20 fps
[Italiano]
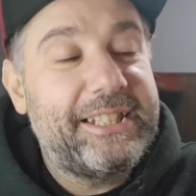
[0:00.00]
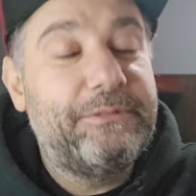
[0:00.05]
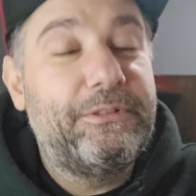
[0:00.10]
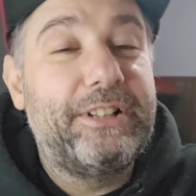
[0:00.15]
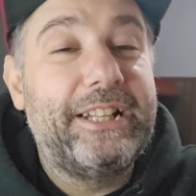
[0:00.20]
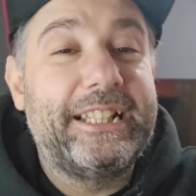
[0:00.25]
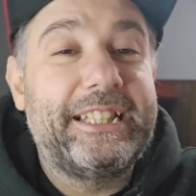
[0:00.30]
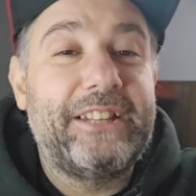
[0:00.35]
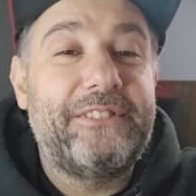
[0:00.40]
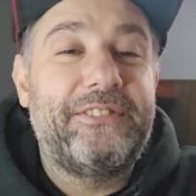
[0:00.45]
Se
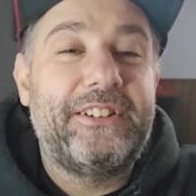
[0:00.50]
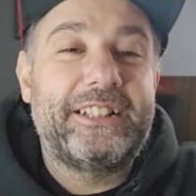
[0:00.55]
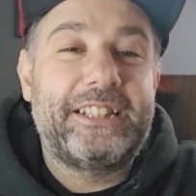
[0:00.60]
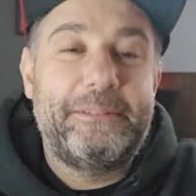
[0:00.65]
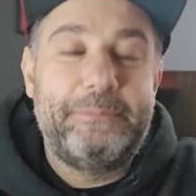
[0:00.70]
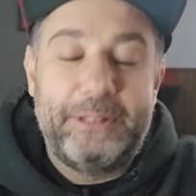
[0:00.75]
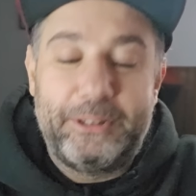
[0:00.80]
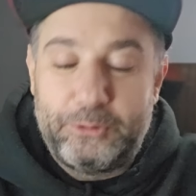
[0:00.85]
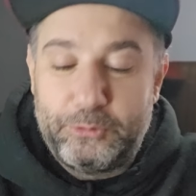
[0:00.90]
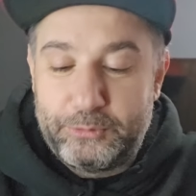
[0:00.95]
volete
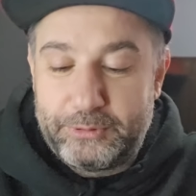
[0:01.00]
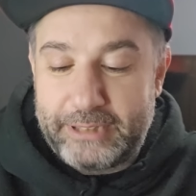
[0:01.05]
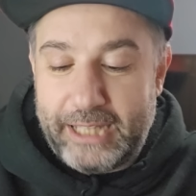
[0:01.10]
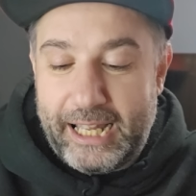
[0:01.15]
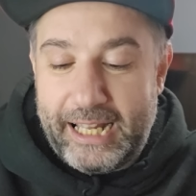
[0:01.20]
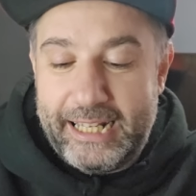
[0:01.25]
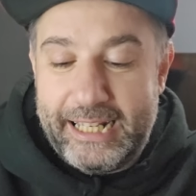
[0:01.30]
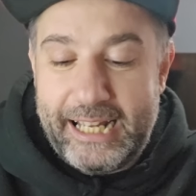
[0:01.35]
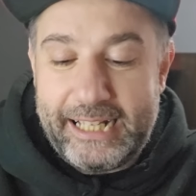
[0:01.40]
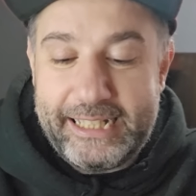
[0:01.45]
fatemi
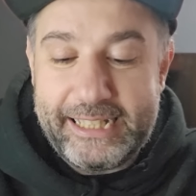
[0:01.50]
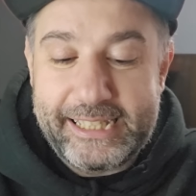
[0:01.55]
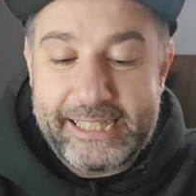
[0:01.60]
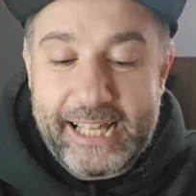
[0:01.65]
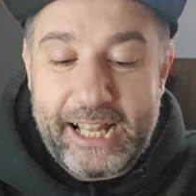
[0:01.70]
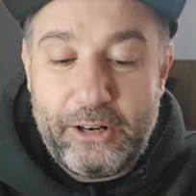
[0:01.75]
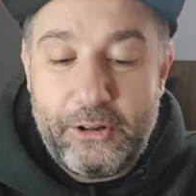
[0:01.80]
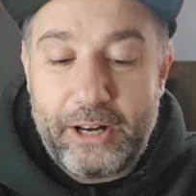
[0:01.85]
tutta la lista.